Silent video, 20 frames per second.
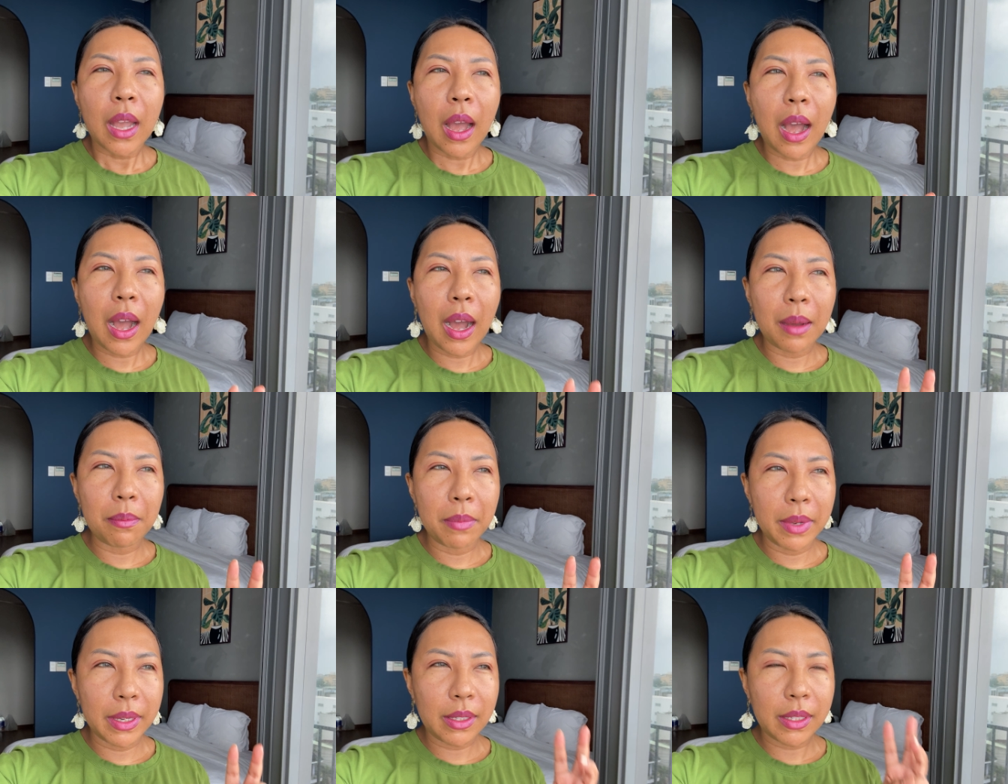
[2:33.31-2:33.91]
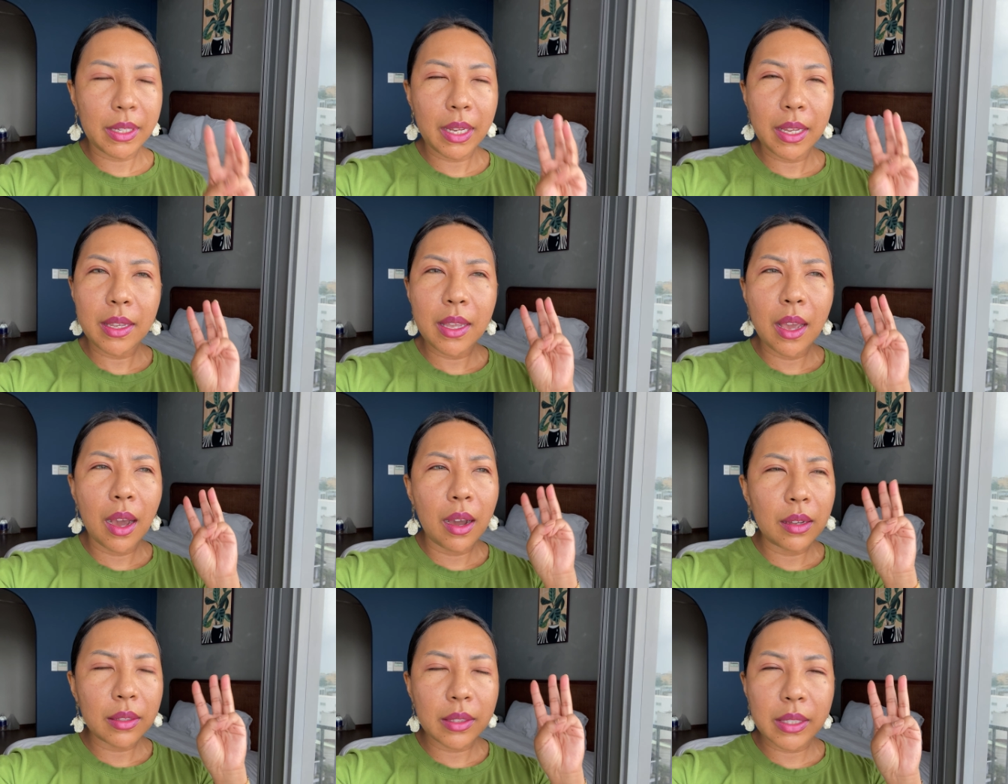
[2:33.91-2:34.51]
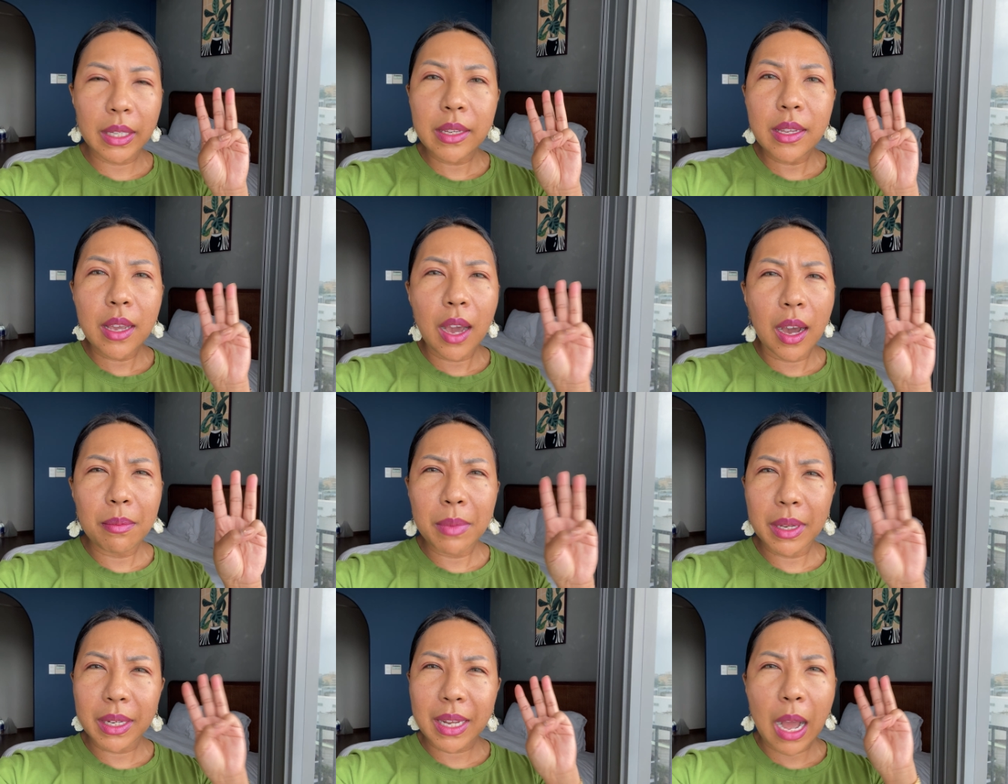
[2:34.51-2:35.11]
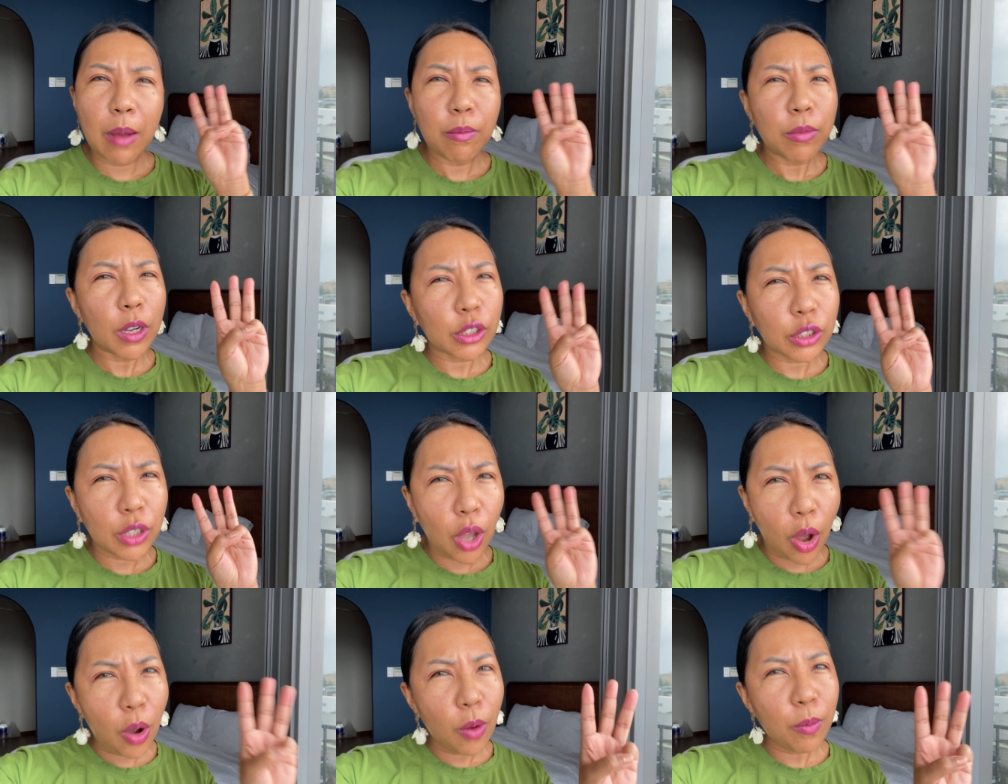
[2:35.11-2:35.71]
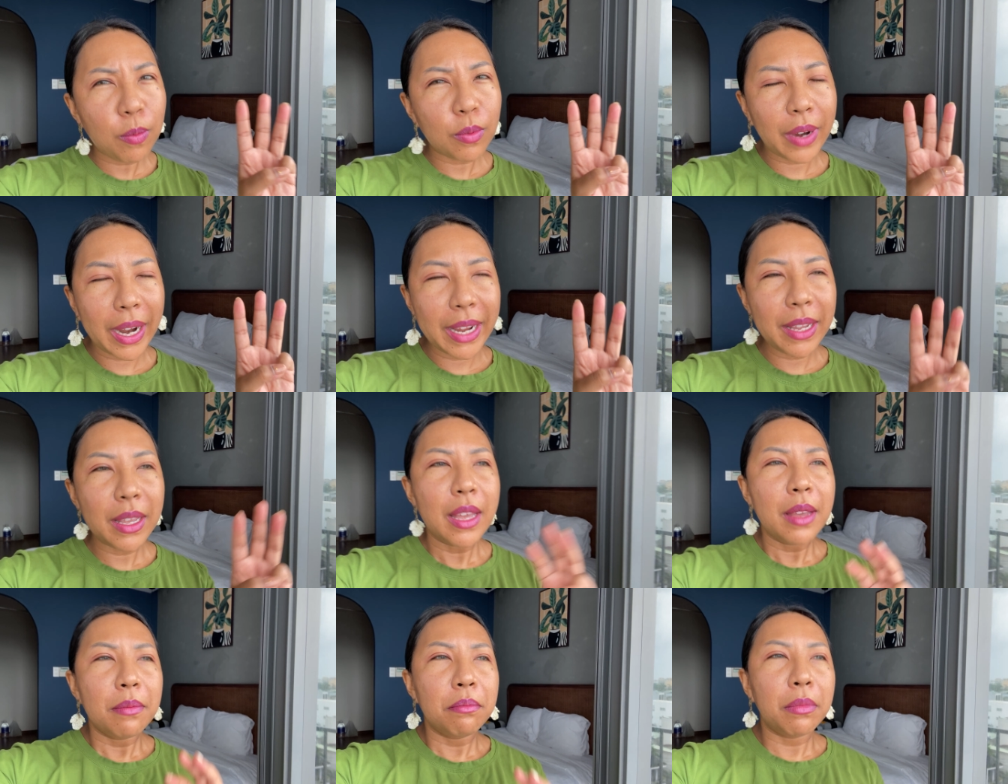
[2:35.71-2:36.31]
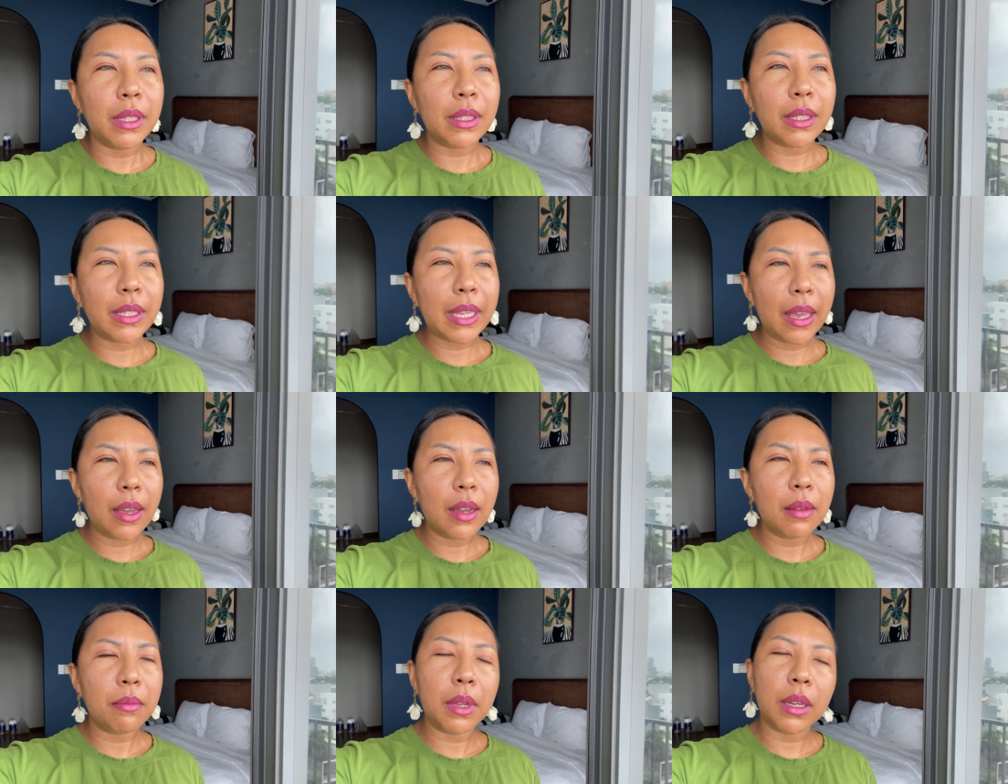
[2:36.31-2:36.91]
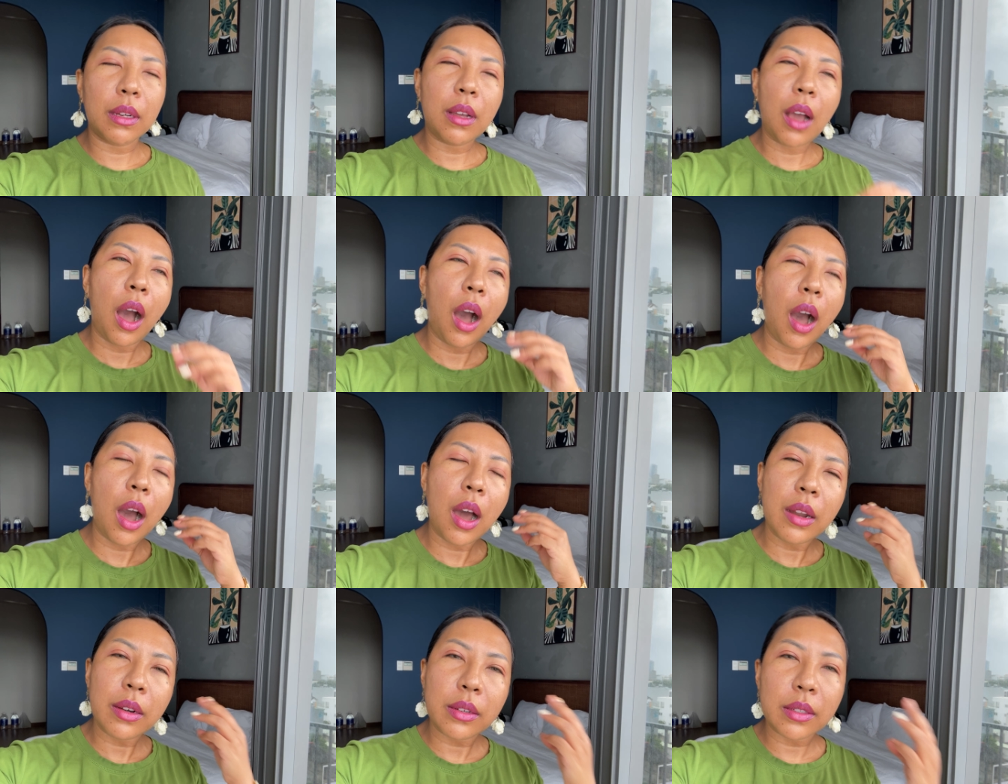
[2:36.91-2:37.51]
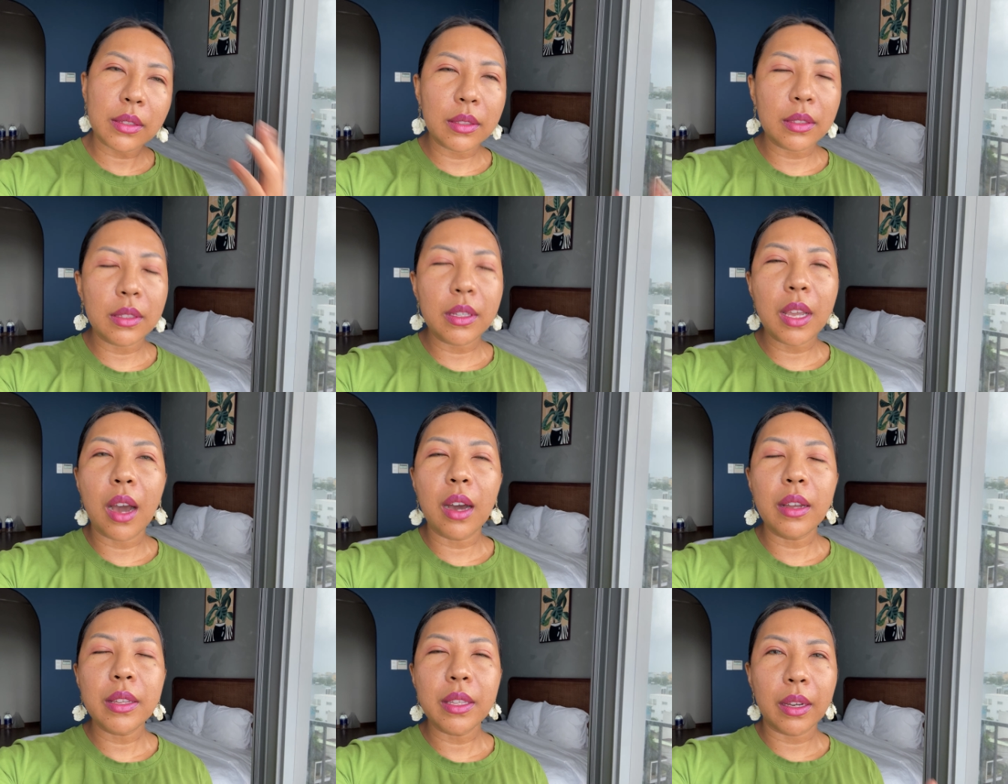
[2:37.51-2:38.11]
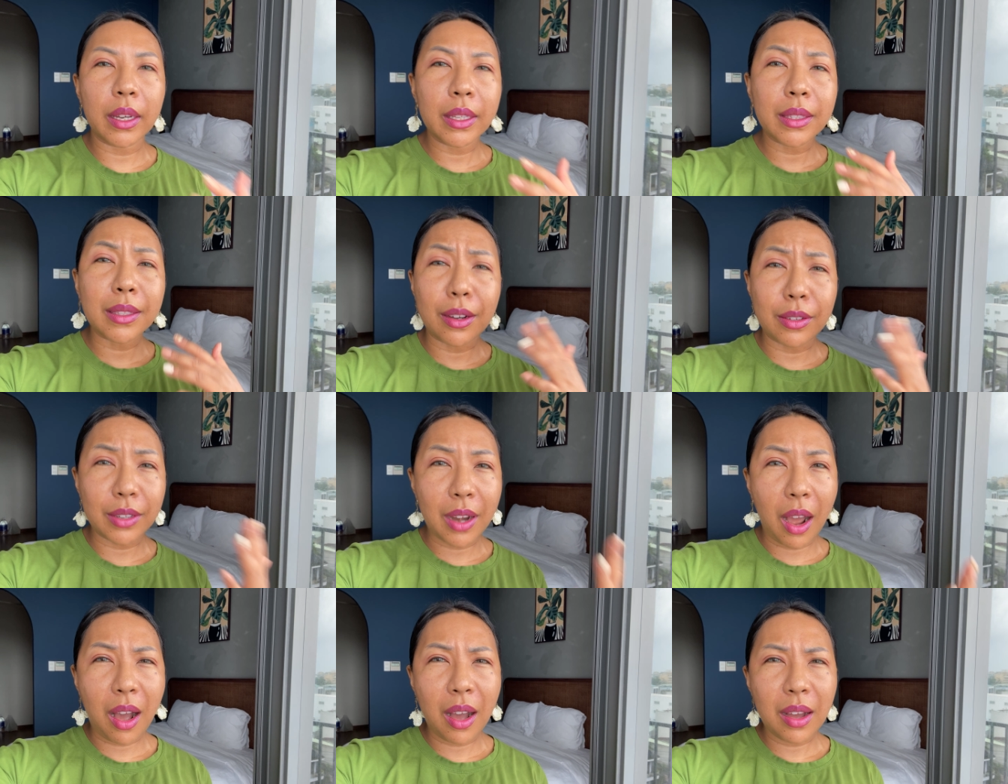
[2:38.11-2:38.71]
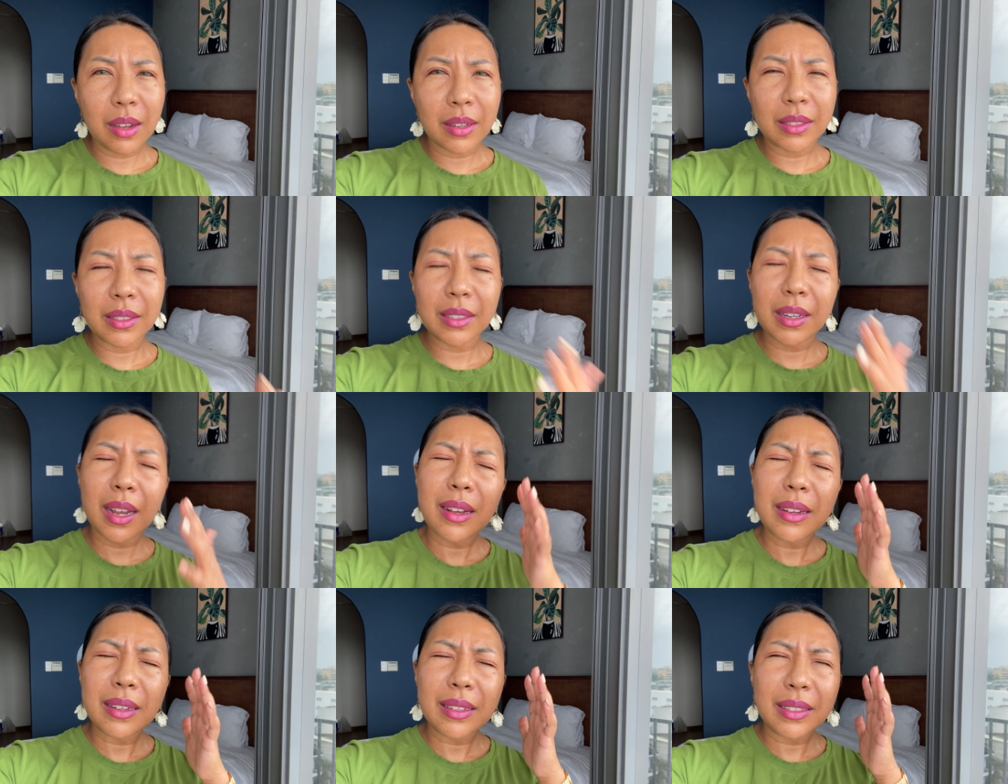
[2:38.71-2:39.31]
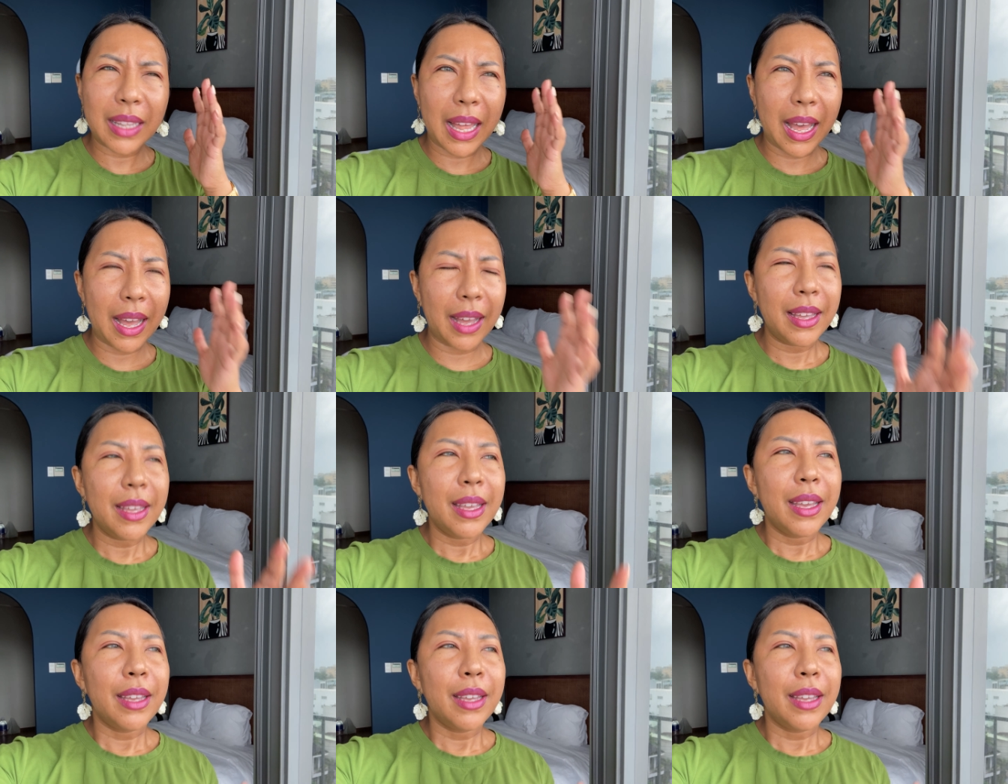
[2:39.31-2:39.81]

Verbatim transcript: à, mình trí nhớ trí nhớ mình không có tốt right mình sẽ mình khó nhớ những cái từ đó rất là